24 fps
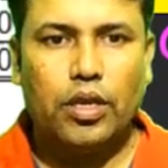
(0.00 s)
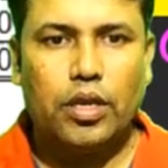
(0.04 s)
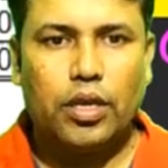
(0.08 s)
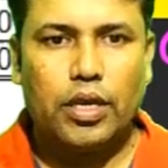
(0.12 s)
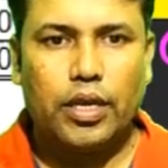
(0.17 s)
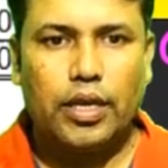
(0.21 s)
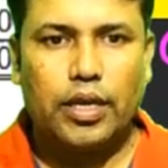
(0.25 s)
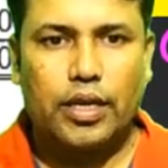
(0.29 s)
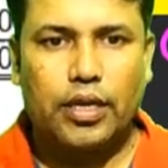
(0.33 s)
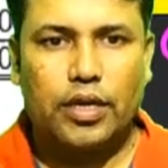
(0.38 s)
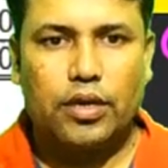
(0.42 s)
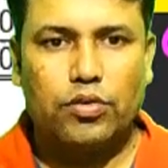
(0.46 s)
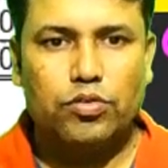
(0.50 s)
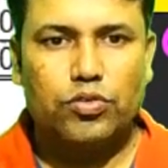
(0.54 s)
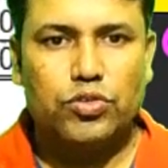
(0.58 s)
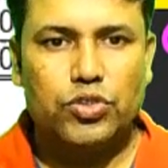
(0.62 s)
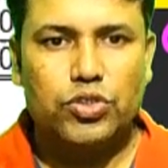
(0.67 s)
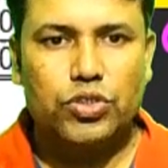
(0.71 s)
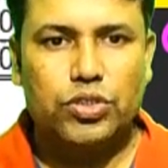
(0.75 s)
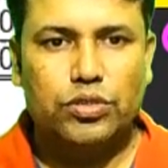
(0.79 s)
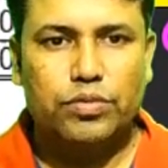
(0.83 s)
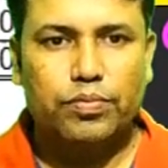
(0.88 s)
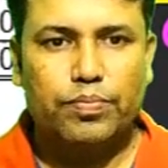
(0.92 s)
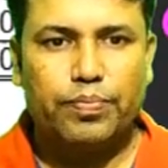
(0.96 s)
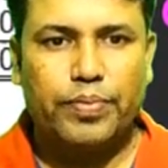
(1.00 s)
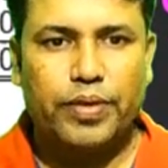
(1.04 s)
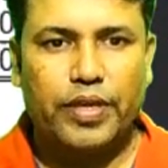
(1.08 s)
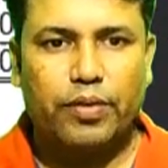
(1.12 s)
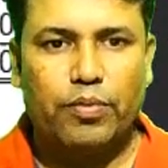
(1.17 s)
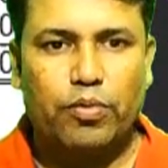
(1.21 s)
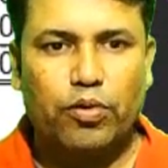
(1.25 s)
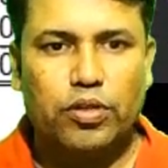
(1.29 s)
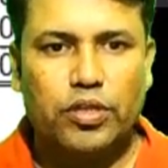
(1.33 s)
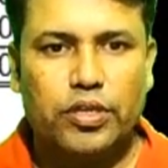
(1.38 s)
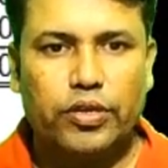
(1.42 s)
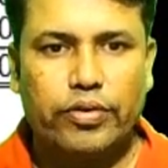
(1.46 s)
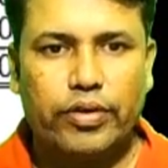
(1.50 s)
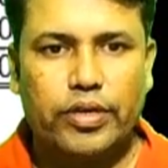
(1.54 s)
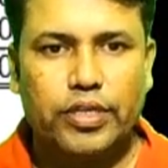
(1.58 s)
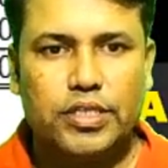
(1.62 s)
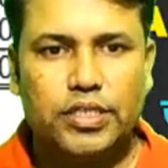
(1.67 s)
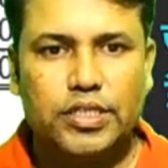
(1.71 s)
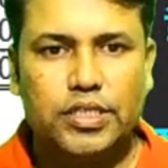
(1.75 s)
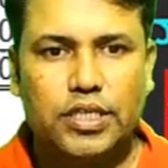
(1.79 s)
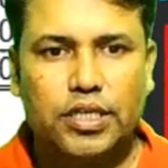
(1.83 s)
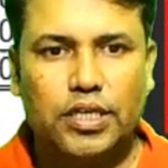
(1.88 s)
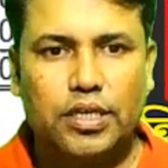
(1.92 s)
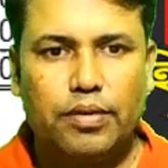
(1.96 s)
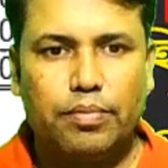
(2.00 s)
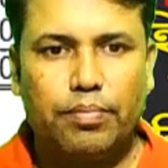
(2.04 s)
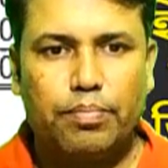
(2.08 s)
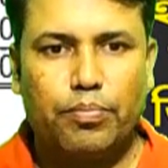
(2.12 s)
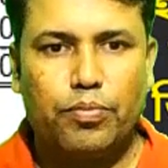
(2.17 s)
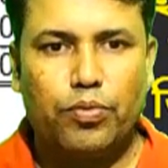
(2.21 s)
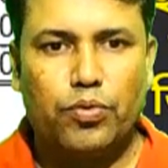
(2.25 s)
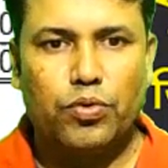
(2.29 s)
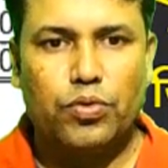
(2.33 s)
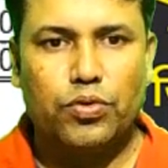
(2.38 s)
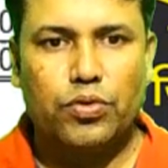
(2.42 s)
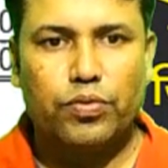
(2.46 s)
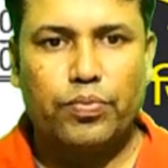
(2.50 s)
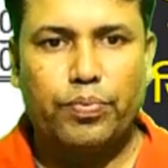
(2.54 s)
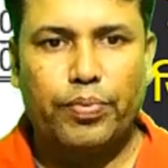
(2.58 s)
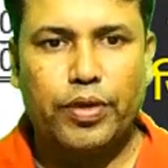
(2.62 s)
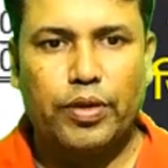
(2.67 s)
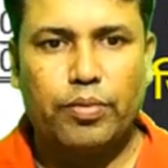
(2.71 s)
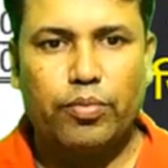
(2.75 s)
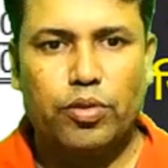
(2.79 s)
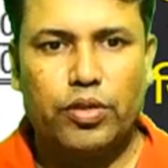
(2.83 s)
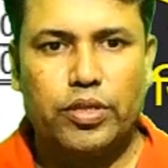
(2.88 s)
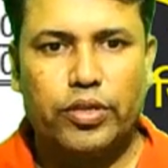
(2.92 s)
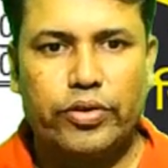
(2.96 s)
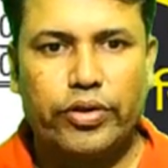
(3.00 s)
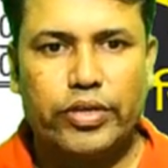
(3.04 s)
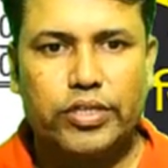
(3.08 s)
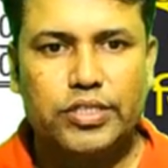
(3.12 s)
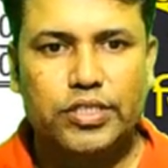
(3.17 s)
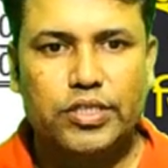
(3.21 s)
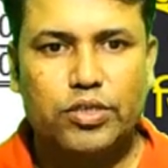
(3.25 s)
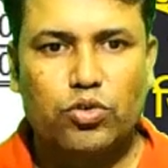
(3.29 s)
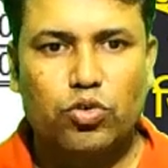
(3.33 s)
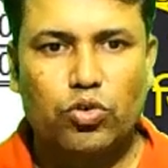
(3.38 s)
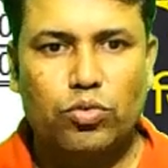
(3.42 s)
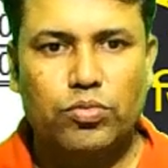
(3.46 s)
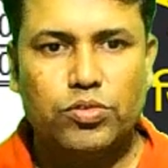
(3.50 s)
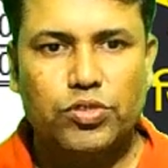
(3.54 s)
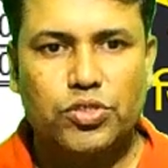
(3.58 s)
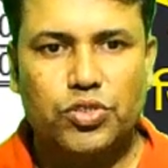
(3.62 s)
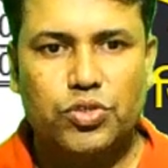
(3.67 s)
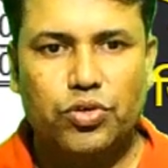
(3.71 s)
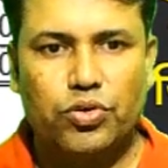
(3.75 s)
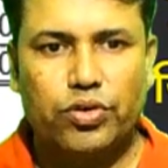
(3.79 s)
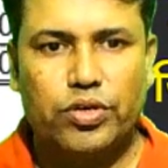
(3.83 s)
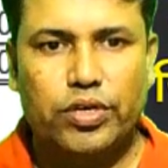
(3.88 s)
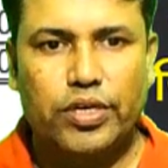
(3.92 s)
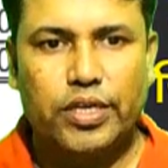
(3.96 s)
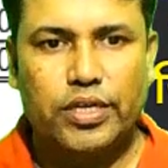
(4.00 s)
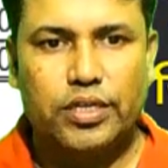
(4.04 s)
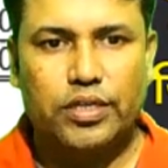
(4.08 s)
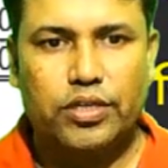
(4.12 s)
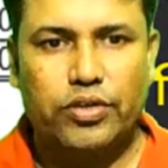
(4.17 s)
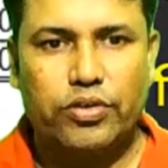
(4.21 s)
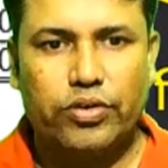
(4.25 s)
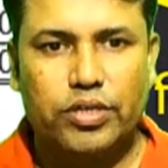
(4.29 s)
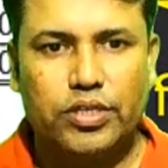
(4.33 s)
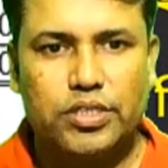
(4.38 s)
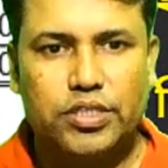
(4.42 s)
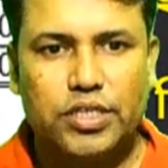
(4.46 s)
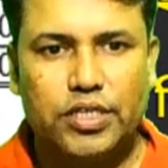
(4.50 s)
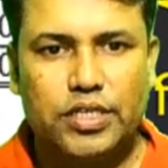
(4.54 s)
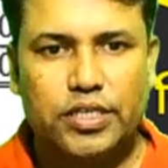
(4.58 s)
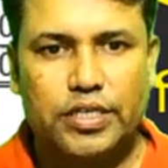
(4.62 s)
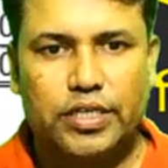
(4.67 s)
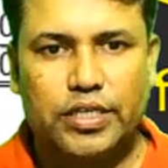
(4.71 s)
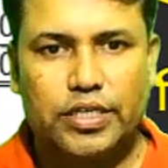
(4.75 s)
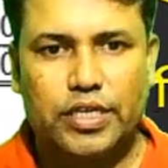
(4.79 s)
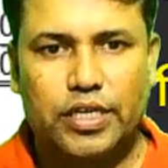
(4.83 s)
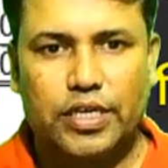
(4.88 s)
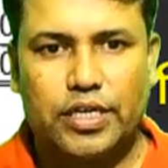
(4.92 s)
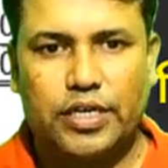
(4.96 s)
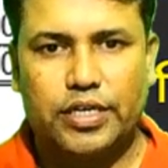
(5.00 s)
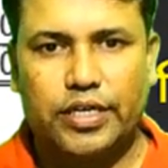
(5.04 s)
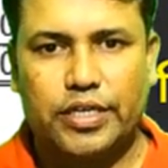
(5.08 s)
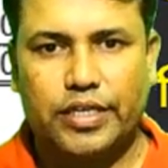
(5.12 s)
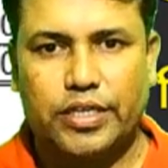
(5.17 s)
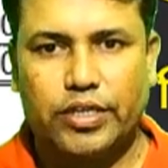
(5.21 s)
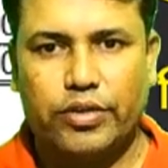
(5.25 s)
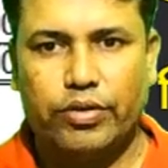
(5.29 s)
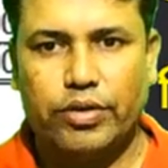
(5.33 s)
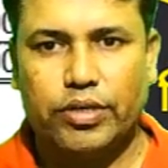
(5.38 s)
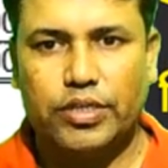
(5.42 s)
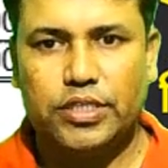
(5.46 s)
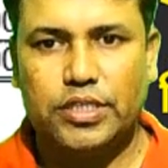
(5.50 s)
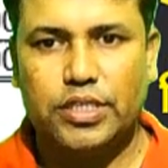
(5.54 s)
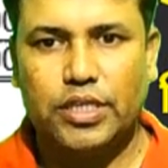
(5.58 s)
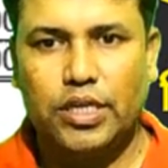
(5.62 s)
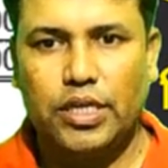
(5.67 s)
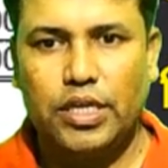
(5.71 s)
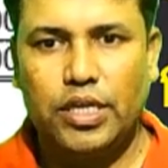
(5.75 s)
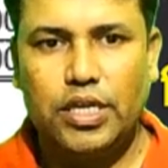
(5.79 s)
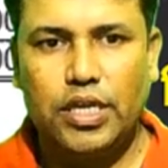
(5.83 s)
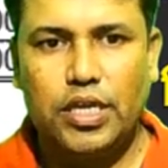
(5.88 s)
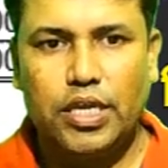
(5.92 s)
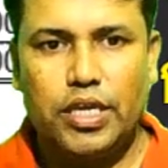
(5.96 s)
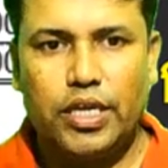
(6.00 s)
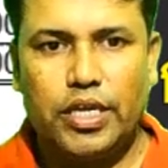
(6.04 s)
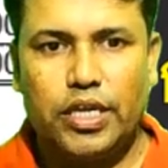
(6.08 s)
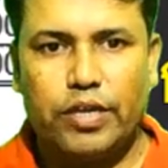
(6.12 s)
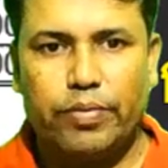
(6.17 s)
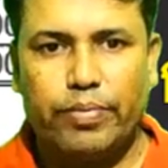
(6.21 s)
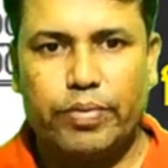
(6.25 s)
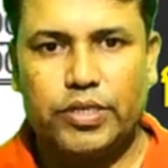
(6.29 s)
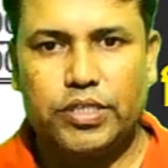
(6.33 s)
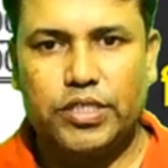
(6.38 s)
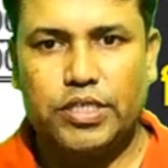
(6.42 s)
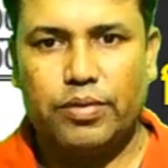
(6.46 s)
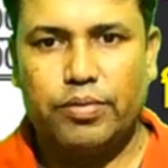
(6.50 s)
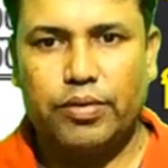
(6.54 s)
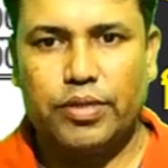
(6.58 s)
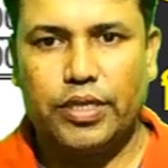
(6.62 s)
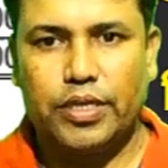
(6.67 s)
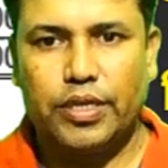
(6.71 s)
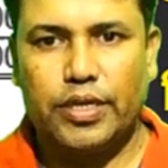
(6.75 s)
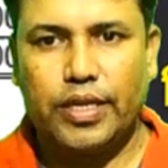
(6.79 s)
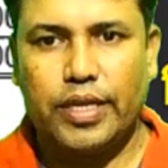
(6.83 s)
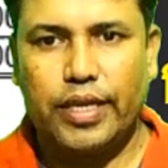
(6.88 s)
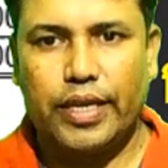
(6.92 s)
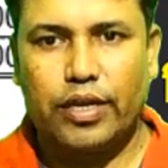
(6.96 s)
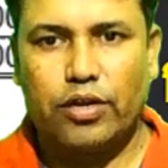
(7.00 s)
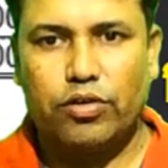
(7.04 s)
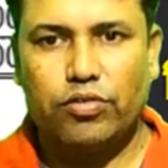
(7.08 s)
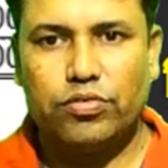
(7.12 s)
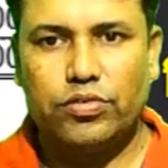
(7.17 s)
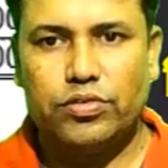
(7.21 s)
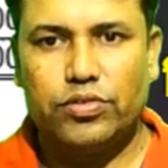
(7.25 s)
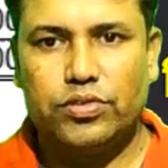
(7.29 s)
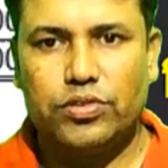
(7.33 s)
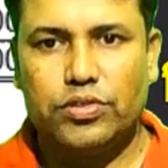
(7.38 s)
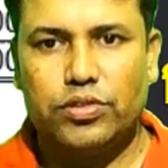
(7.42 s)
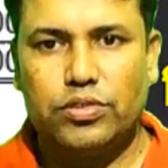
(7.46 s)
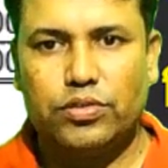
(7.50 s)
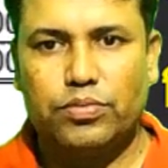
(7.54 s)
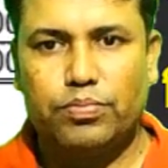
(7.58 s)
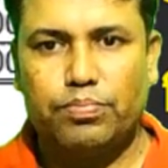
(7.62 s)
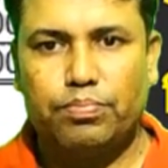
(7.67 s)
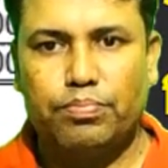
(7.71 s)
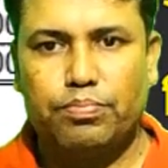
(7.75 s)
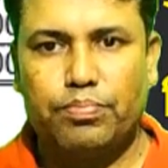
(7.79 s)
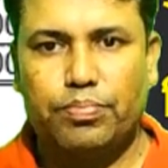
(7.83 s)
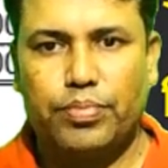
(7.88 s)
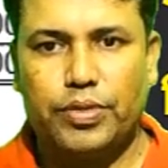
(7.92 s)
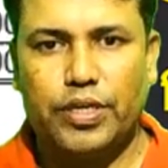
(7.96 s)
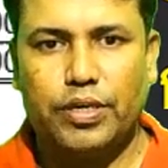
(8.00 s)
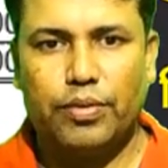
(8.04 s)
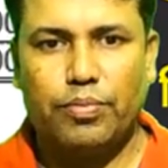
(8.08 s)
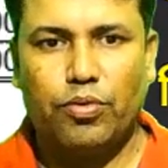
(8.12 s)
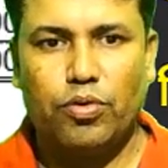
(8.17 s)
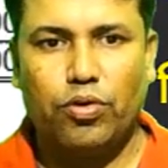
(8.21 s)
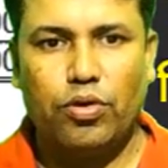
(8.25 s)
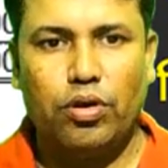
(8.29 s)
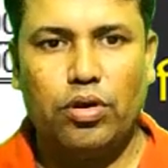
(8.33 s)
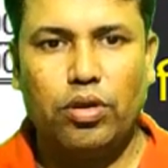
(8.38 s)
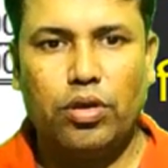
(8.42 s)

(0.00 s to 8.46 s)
অ্যাকাউন্টস পেয়েবল দেওয়া আছে বন্ড পেয়েবল দেওয়া আছে কমন স্টক দেওয়া আছে রিটার্ন আর্নিং দেওয়া আছে এ পাশে আমাদের অ্যাকাউন্টস পেয়েবল